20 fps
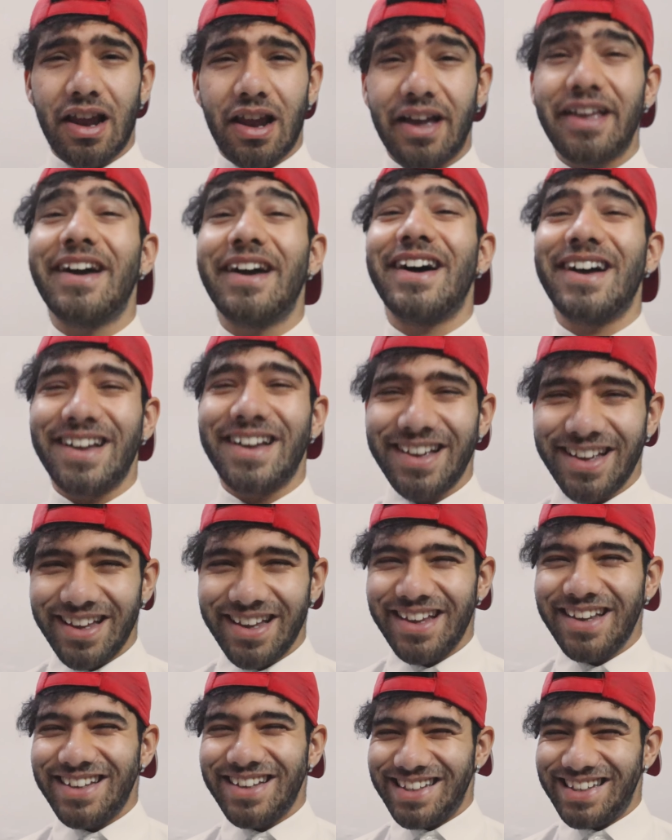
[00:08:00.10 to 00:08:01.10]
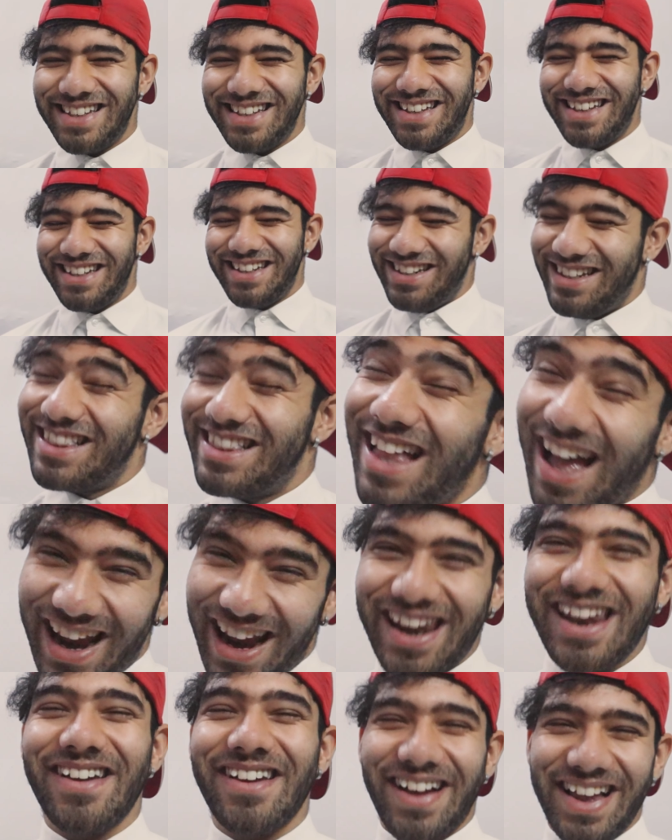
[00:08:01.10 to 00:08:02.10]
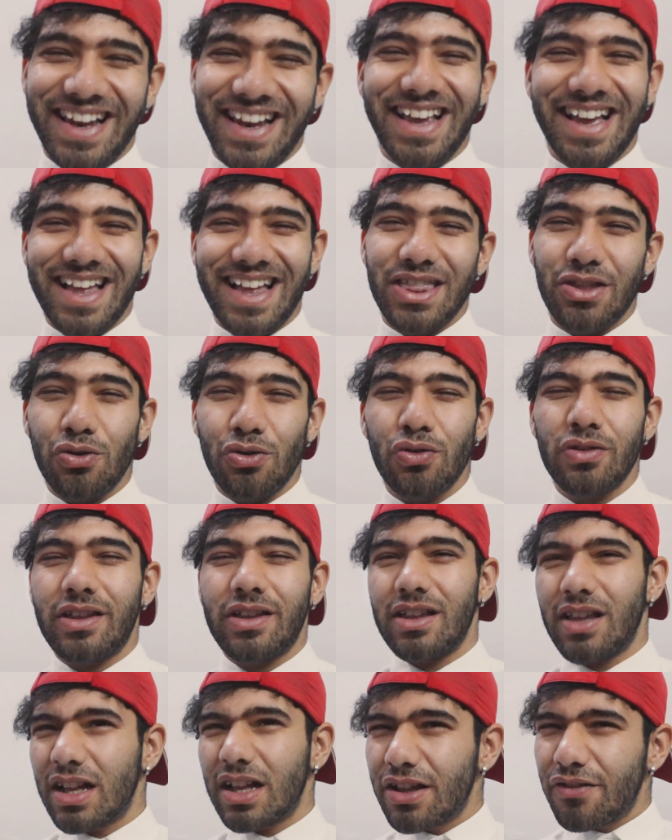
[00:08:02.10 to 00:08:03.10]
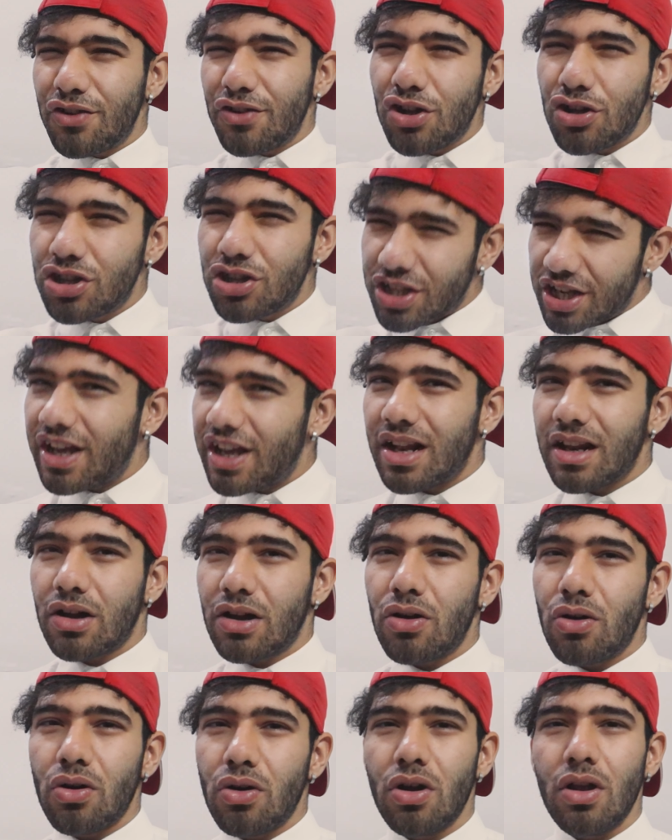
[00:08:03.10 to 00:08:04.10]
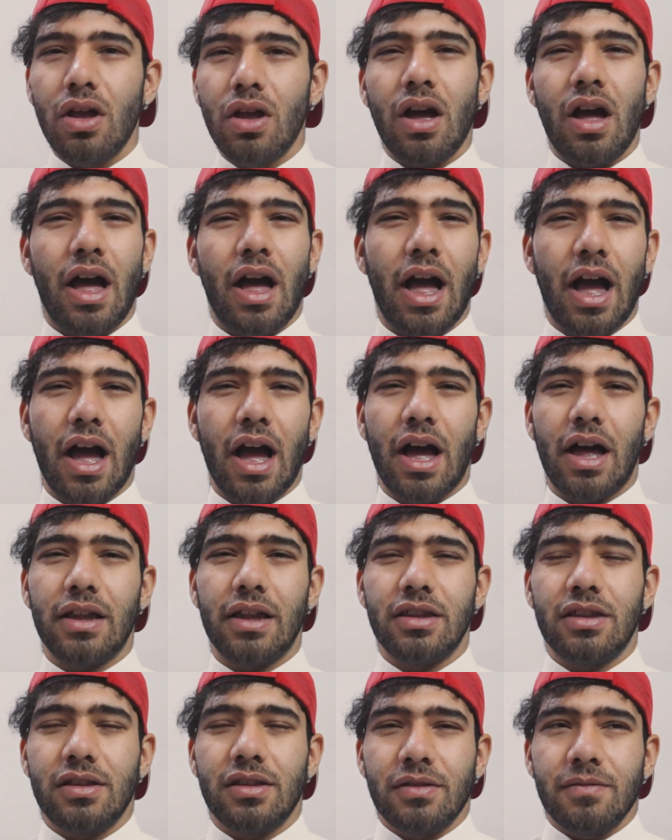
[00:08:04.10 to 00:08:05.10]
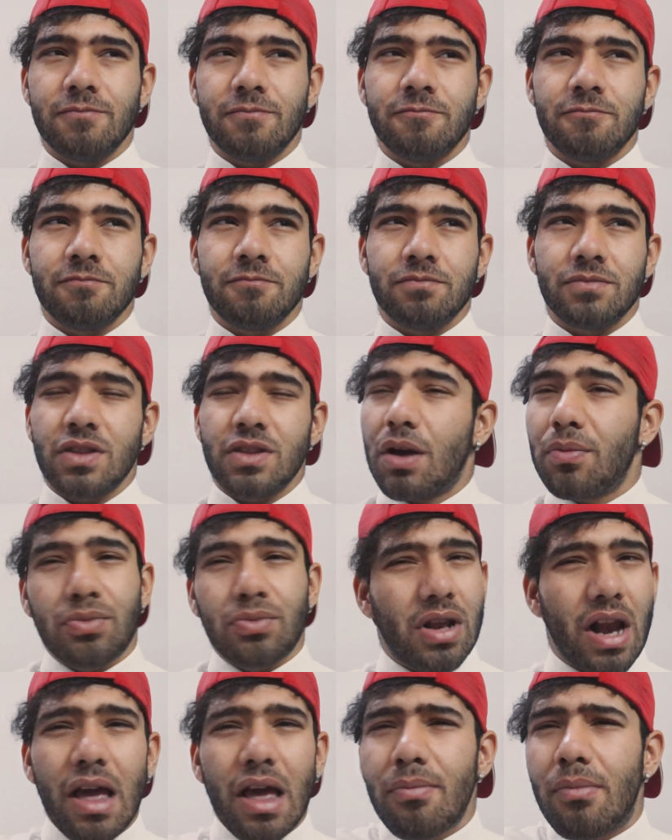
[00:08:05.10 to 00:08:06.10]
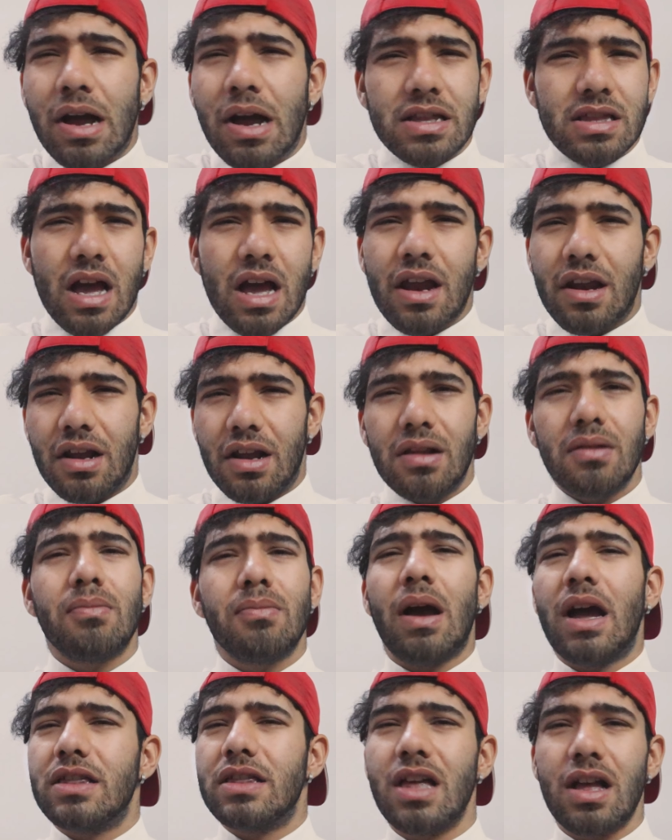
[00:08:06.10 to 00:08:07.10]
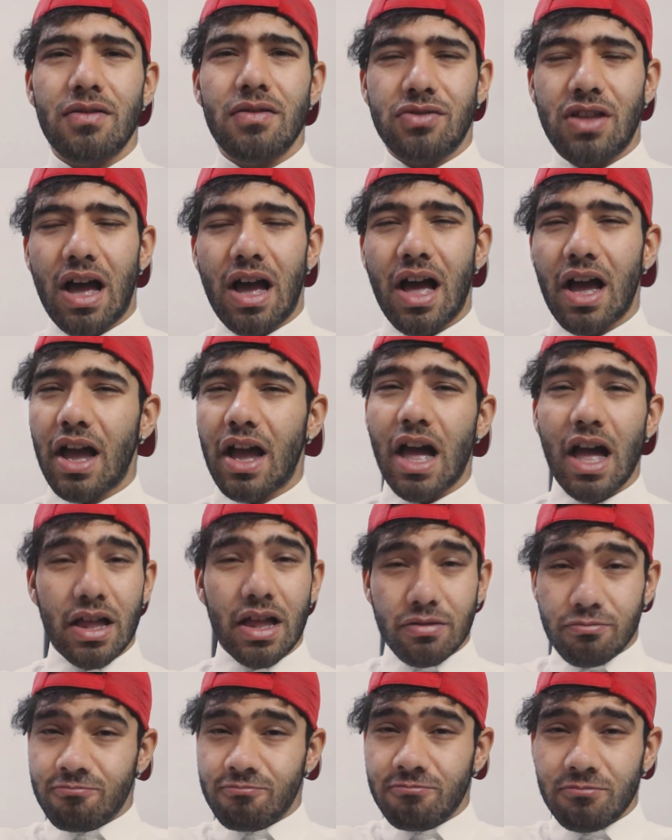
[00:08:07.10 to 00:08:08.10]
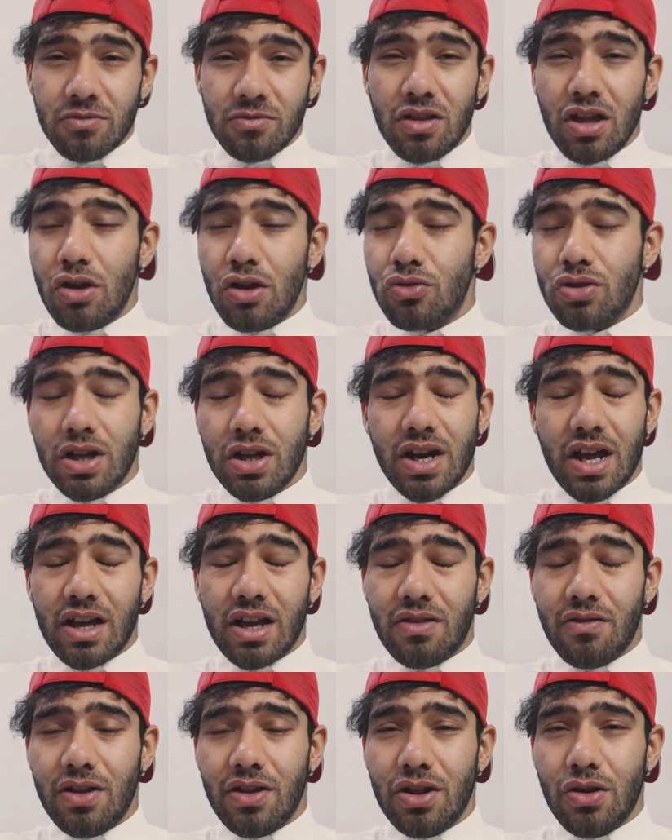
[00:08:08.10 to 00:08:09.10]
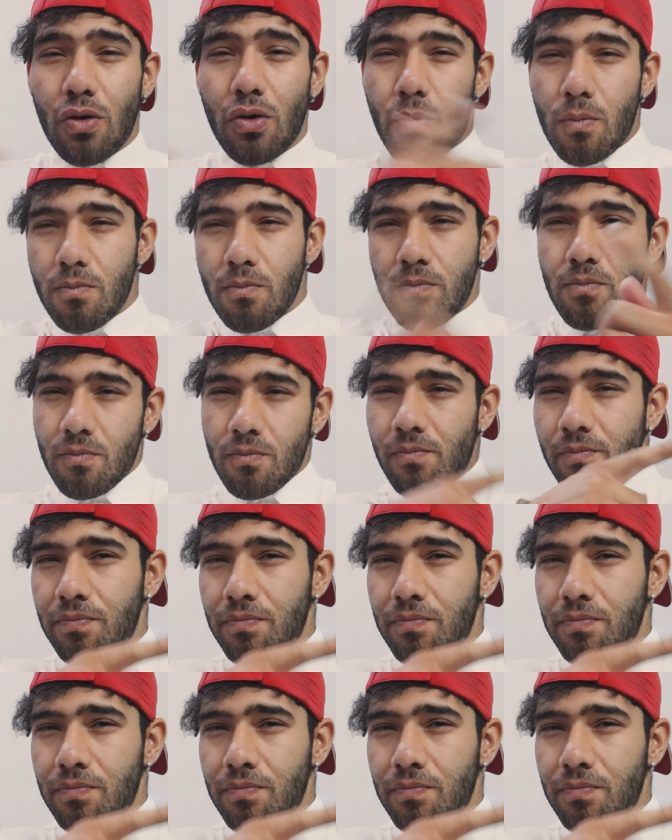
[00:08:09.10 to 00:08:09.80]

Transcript: वाला या ही डालने वाली है तो उसके साथ वीडियो शेयर करो एंड सब्सक्राइब माय चैनल माई सेल्फ एंड सी यू इन द नेक्स्ट वीडियो